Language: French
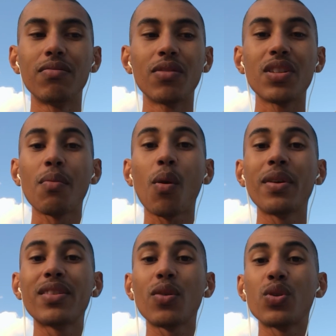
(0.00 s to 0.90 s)
dans un
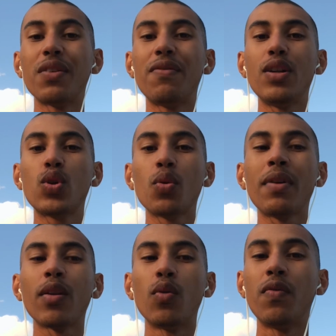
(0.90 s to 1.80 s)
premier temps, j'ai fait le
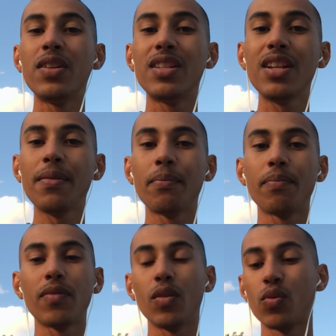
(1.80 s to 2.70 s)
chemin de Vézelay,
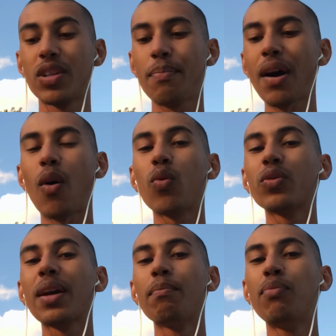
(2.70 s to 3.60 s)
donc j'ai pas
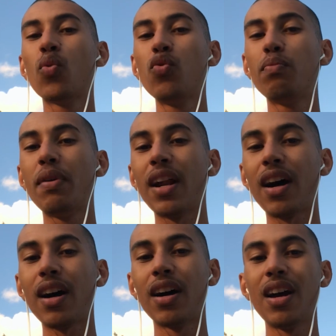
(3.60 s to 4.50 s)
rencontré beaucoup de
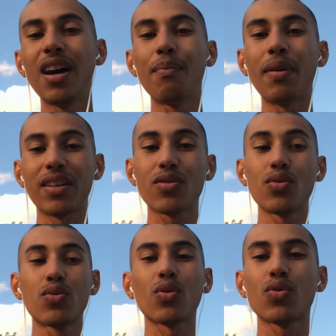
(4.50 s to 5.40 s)
pèlerins parce que
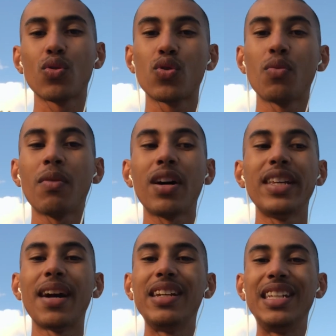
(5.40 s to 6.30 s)
sur ce chemin,
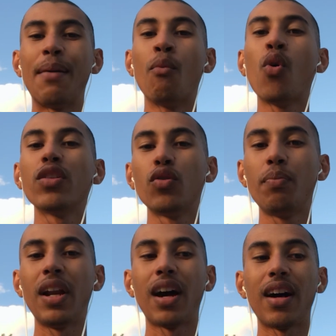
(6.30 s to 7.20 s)
il y, a, moins de
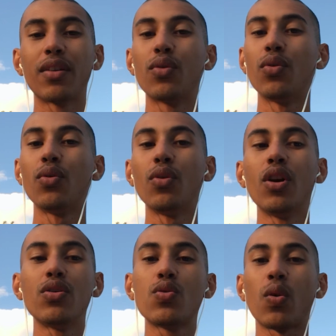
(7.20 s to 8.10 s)
pèlerins que
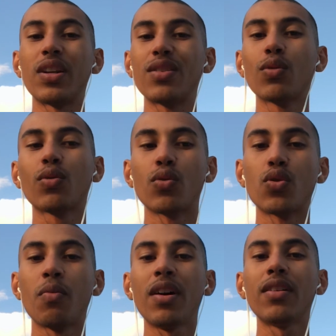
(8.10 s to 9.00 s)
sur les autres
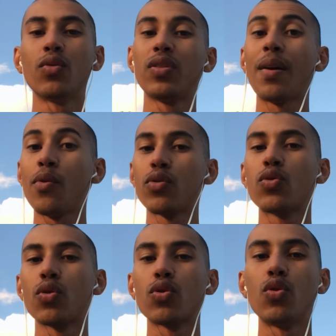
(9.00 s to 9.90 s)
chemins, notamment
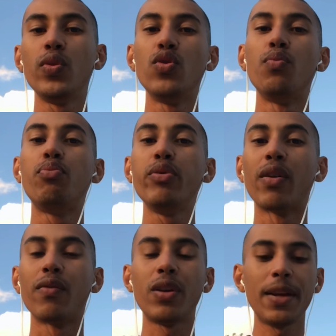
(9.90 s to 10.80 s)
sur celui du
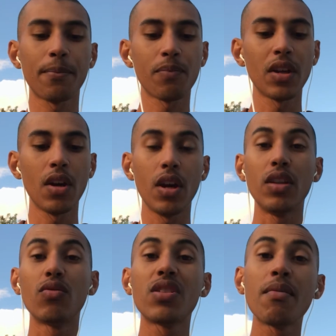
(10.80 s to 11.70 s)
Puy-en-Velay. Et
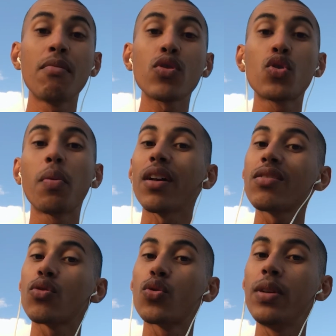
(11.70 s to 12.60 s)
deuxièmement, je suis parti
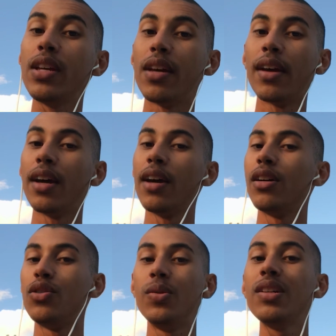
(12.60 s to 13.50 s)
en juillet.
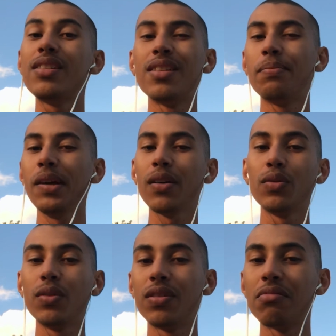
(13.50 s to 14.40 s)
Juillet, c'est une
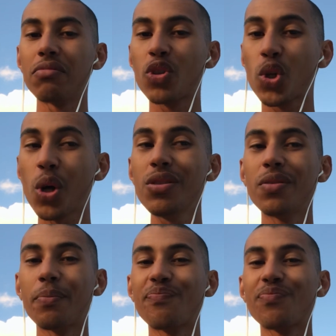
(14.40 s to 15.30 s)
période chaude.